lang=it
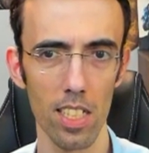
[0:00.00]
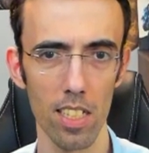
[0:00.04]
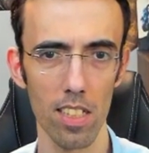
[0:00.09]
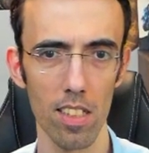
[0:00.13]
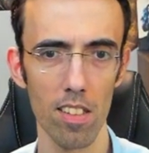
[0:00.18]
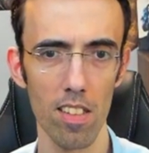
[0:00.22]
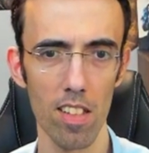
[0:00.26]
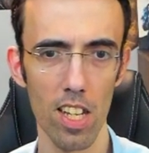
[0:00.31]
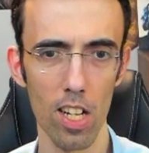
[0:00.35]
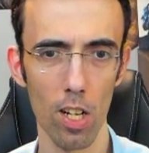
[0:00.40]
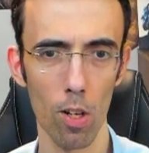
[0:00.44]

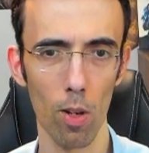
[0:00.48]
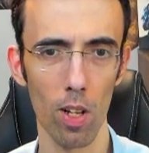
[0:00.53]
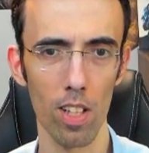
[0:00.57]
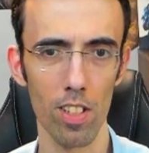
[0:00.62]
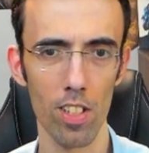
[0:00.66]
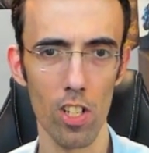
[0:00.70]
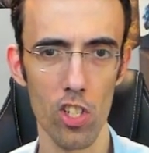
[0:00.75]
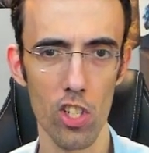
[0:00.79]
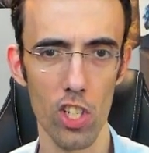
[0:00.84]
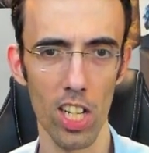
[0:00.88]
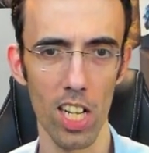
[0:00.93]
Dico la
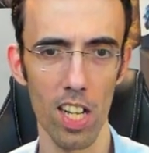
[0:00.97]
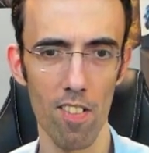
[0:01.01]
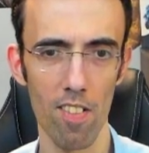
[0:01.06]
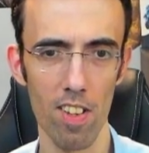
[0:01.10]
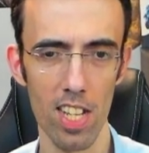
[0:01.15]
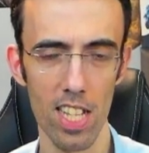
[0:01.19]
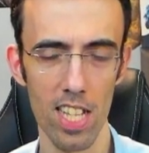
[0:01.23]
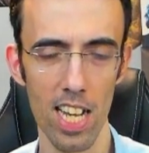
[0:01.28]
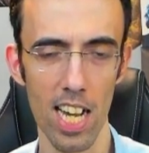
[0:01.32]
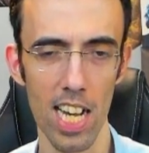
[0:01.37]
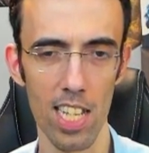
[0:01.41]
sincera
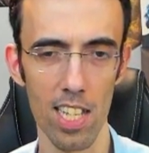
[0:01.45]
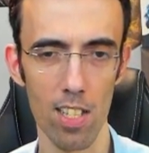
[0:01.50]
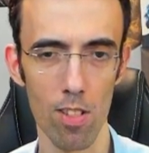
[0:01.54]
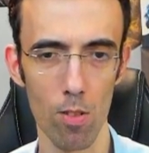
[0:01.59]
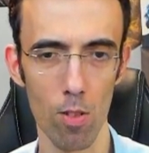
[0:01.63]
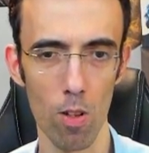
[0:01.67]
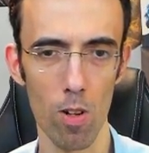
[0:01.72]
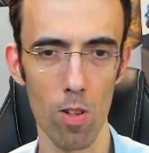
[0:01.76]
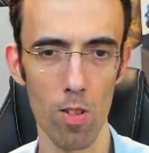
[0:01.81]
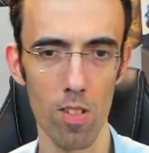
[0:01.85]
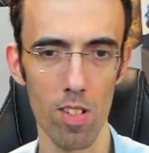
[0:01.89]
verità,
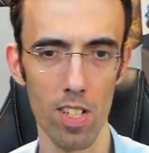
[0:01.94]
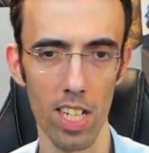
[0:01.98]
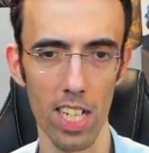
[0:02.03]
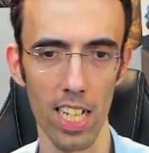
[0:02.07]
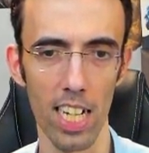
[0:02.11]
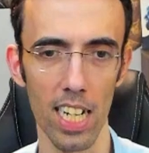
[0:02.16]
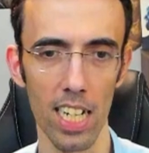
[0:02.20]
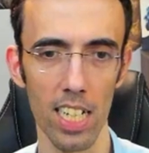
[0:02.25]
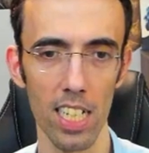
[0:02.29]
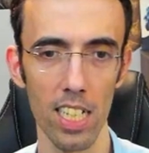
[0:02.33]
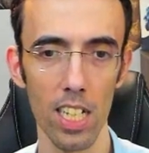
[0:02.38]
Storo si
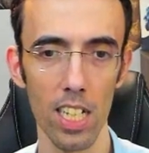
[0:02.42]
ga.